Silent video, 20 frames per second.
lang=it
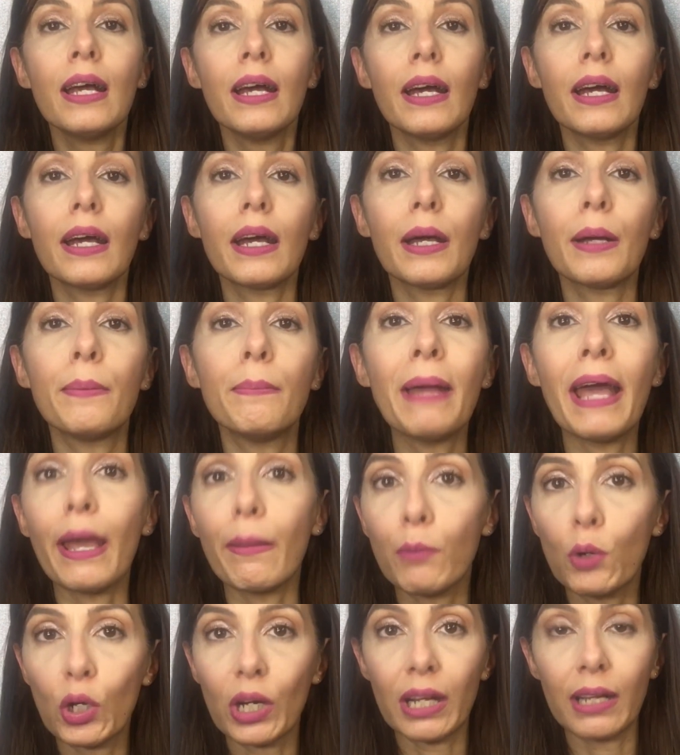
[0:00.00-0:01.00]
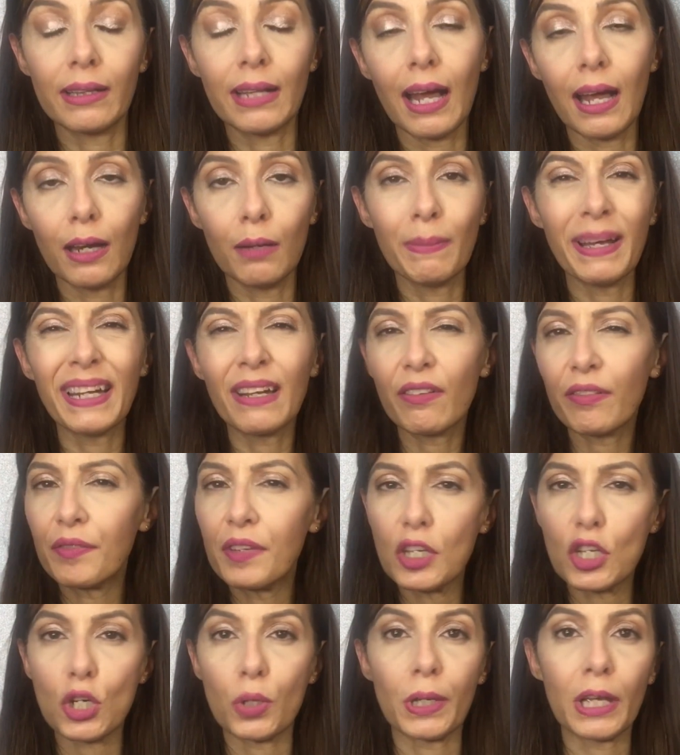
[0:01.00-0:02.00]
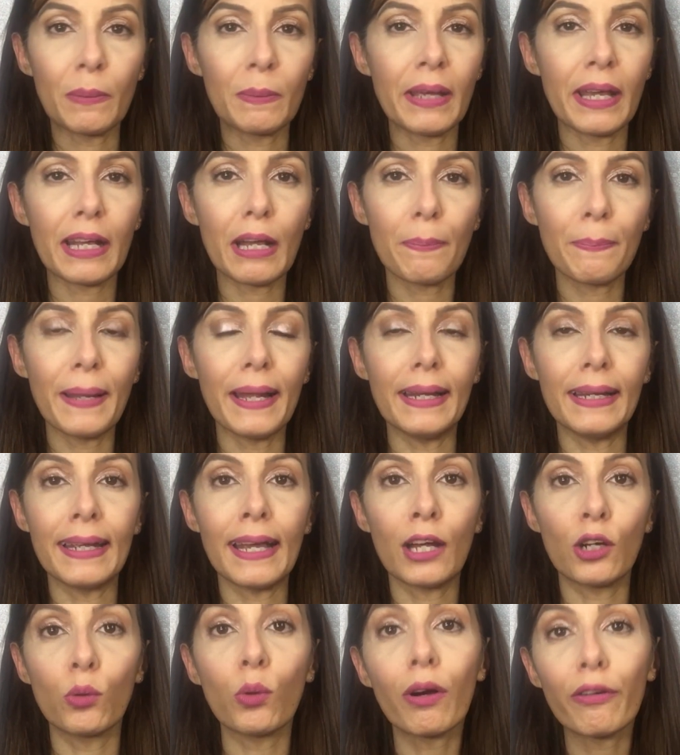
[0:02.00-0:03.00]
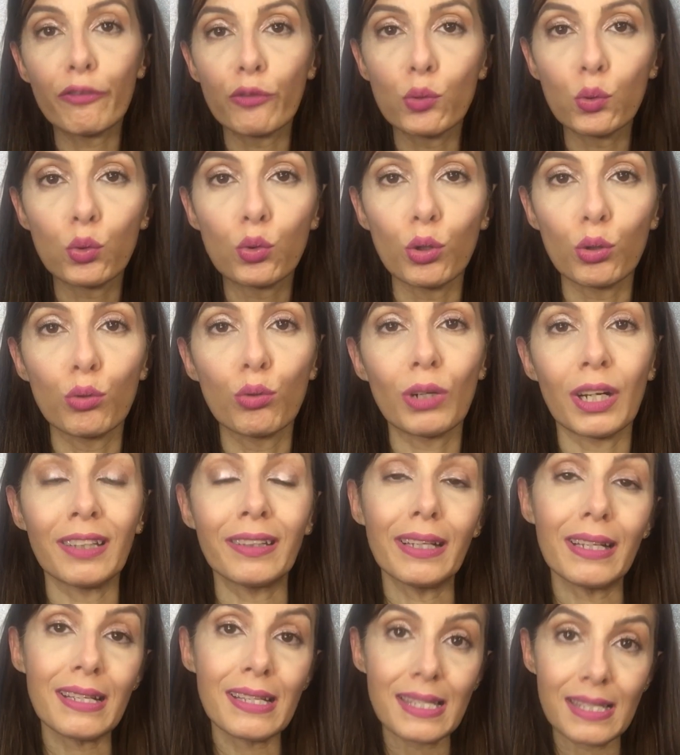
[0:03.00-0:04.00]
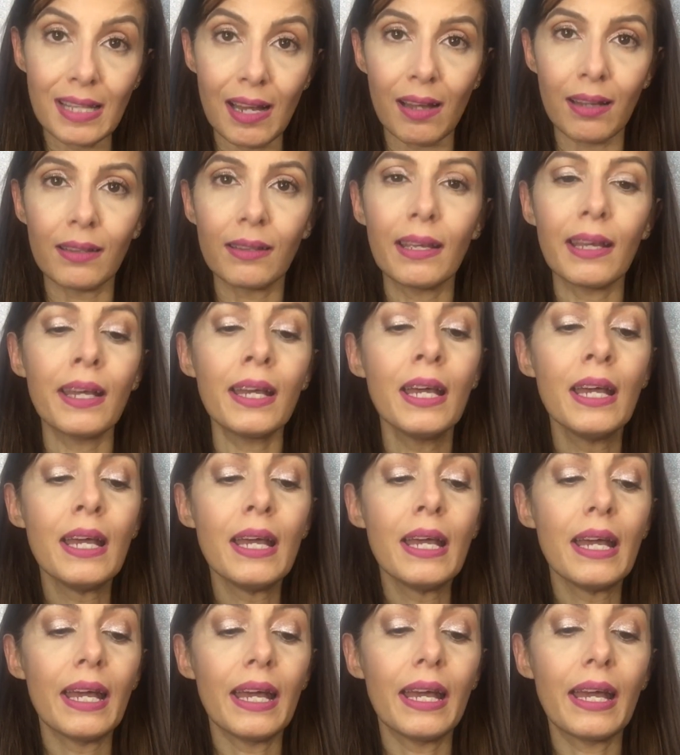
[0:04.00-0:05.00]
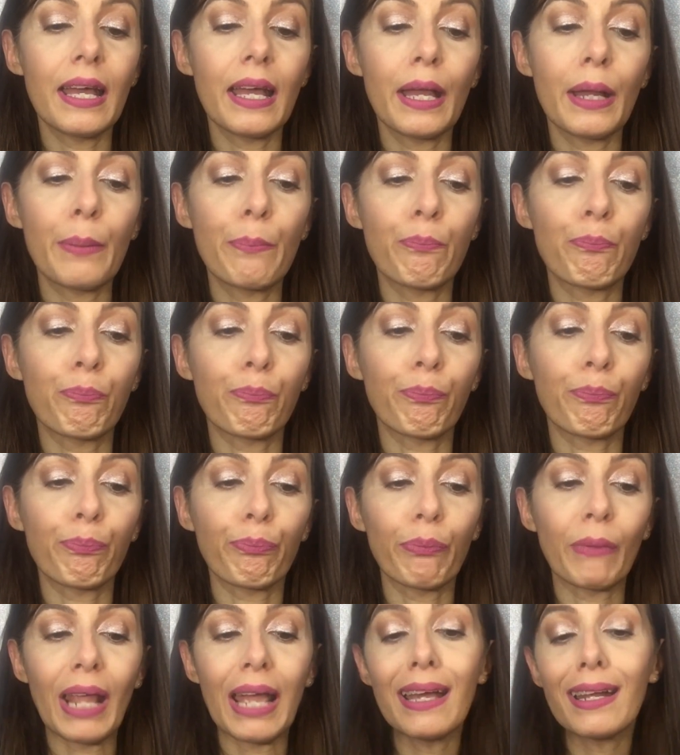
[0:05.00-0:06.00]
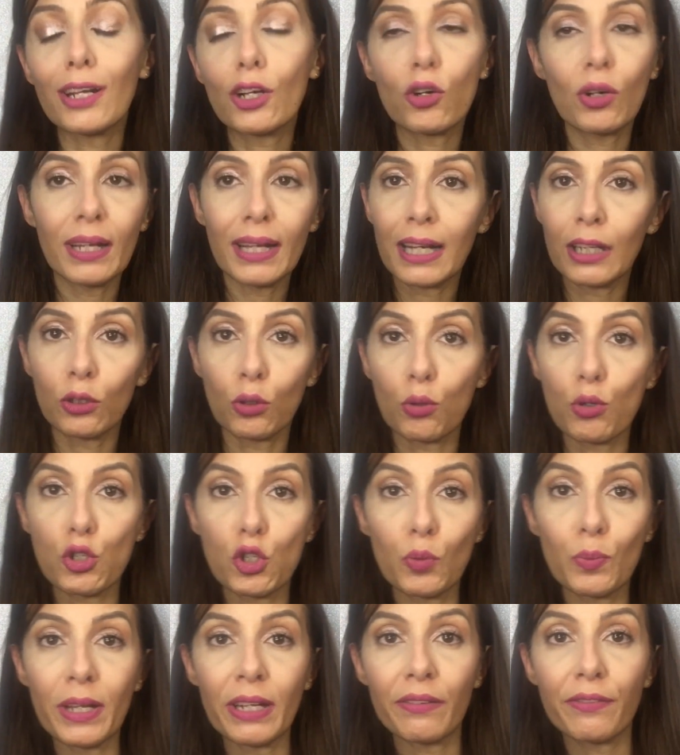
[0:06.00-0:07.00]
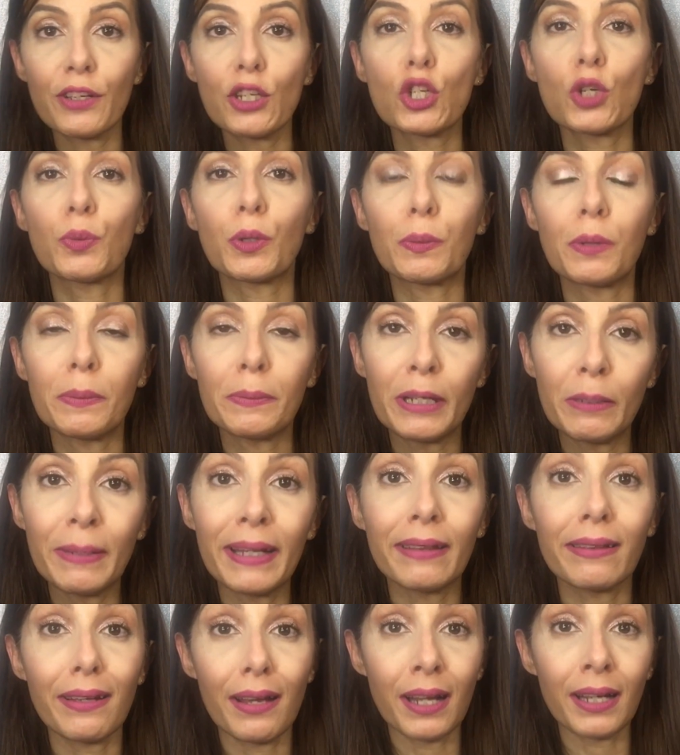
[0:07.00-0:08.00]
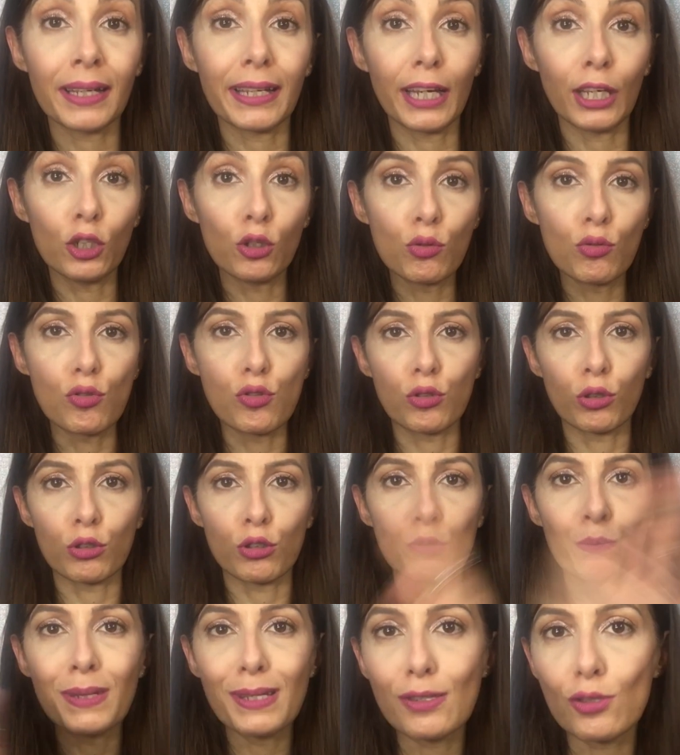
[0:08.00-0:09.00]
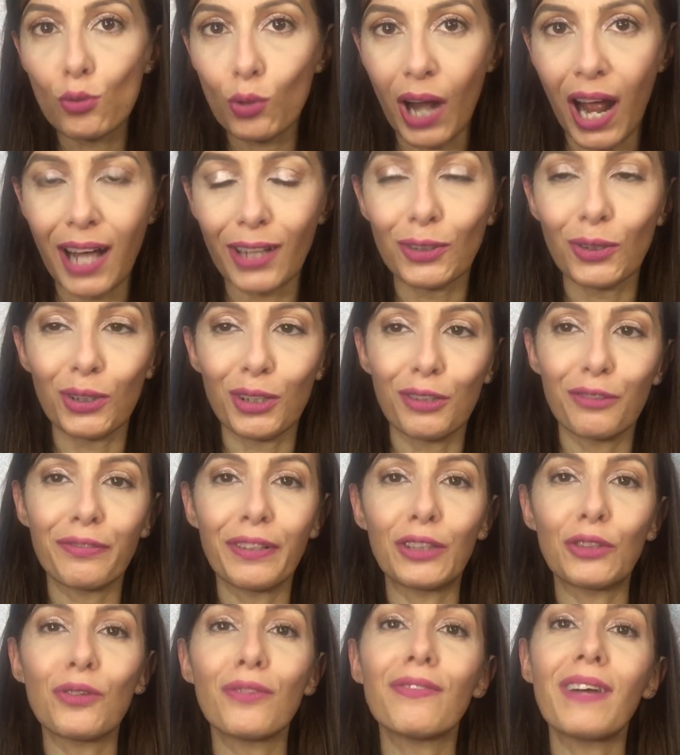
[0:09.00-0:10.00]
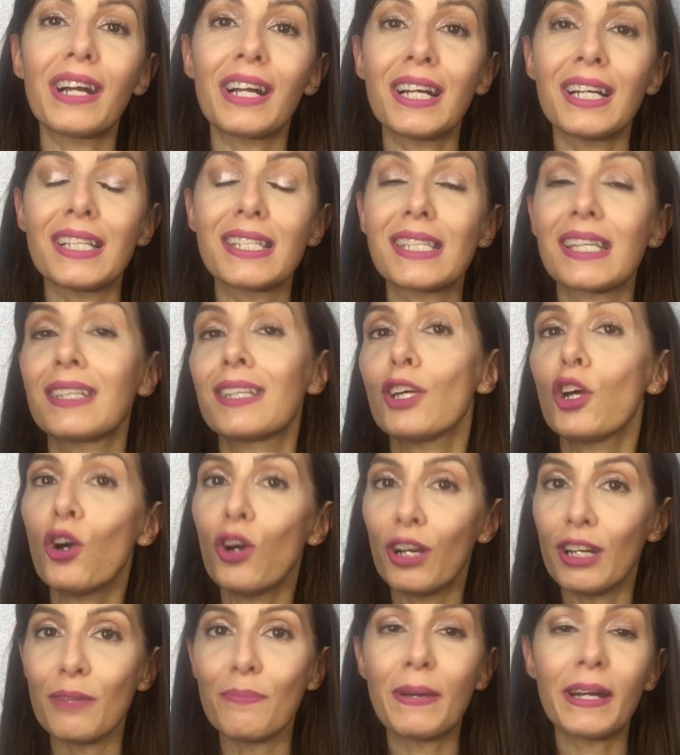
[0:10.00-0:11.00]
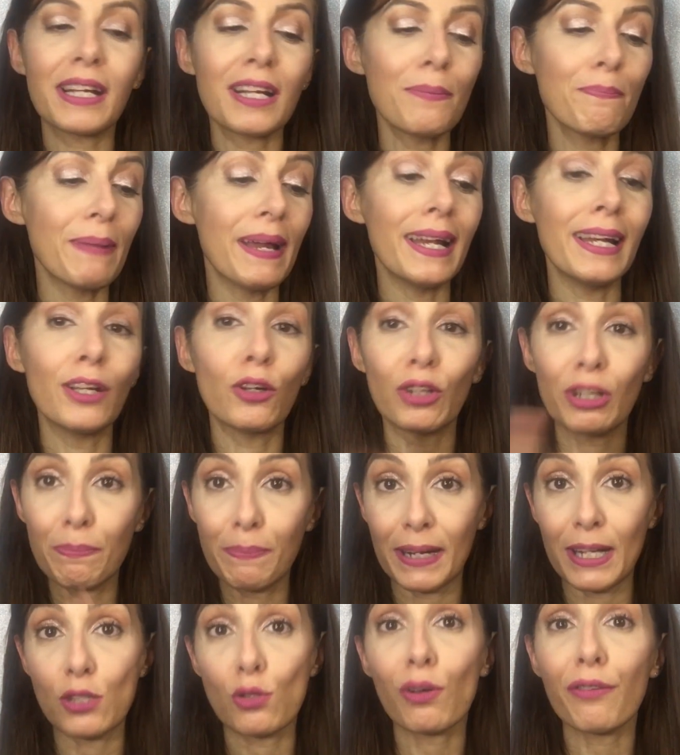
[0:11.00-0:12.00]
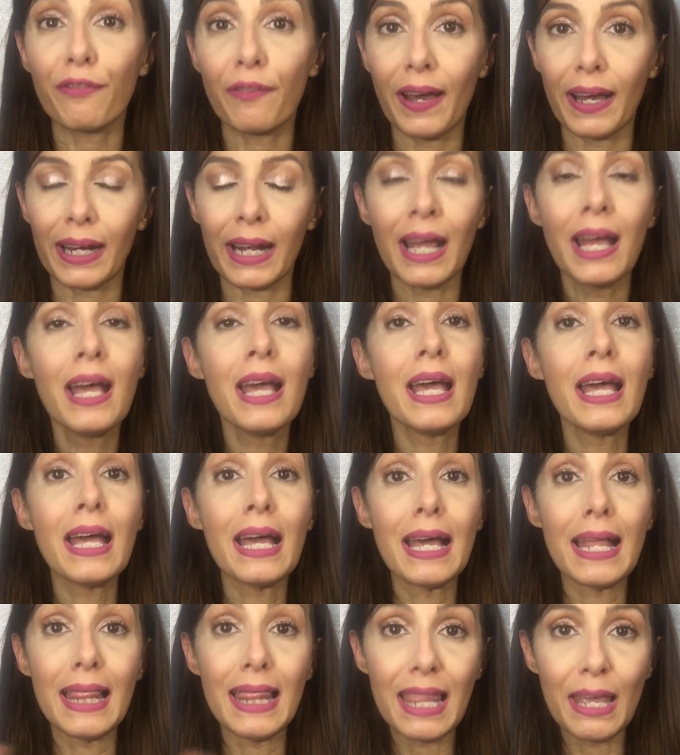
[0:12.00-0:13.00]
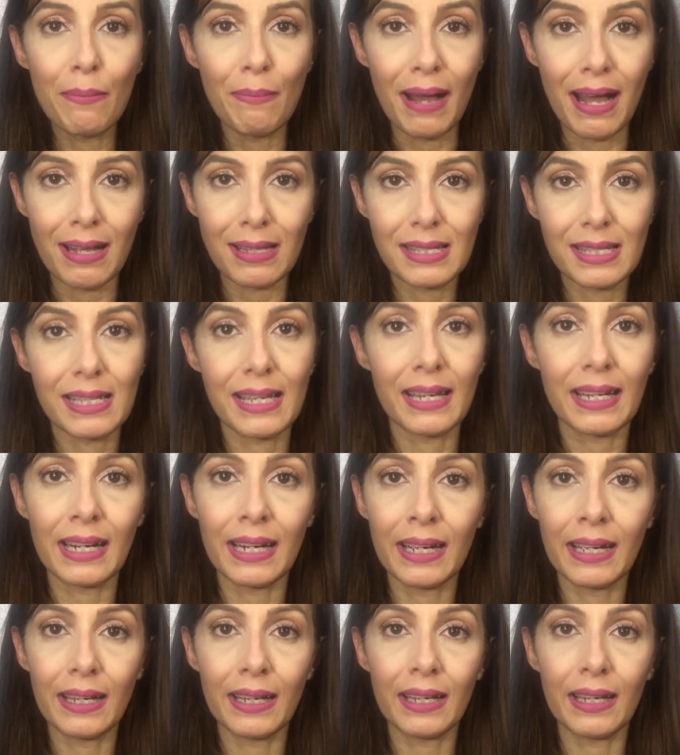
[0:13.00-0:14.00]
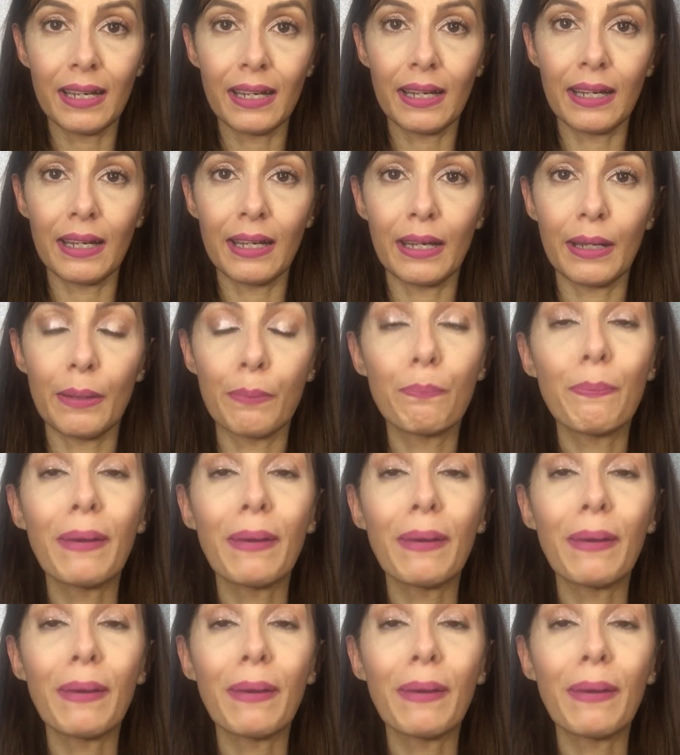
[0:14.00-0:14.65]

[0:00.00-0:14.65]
uh, memore dal beneficio che i miei capelli hanno avuto durante l'estate ehm, e ricollegando questo beneficio probabilmente anche all'uso smisurato che ho fatto in vacanza di oli per capelli ho ripreso a fare le maschere eh,